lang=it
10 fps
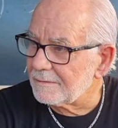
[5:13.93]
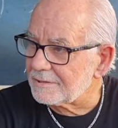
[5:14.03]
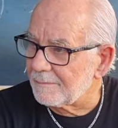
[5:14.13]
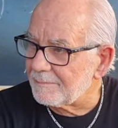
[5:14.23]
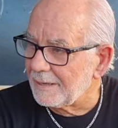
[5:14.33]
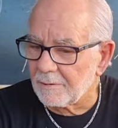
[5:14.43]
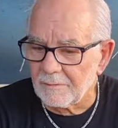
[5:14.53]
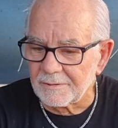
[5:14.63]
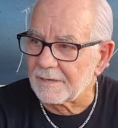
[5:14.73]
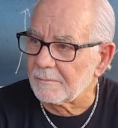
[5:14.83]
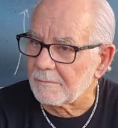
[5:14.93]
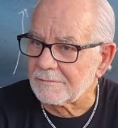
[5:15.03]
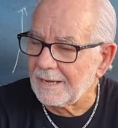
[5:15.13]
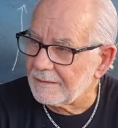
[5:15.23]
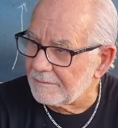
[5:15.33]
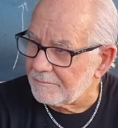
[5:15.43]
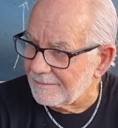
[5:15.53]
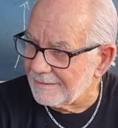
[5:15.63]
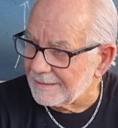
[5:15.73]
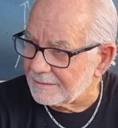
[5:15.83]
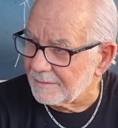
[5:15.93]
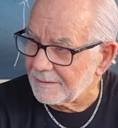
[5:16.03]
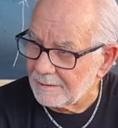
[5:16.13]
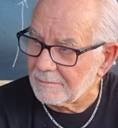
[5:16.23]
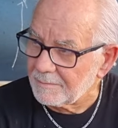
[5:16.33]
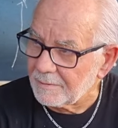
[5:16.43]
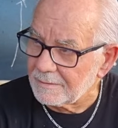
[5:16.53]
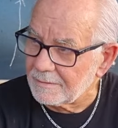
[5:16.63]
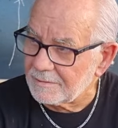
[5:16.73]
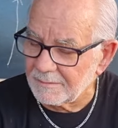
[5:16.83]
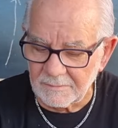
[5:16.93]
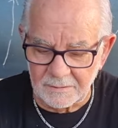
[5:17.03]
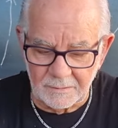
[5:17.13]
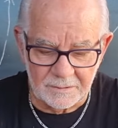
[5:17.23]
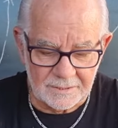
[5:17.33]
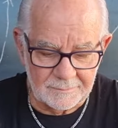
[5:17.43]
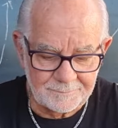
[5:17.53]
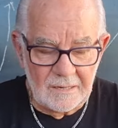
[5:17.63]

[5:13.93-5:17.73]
non sappiamo cose che loro sanno e viceversa, anche noi poi gli diciamo qualcosa.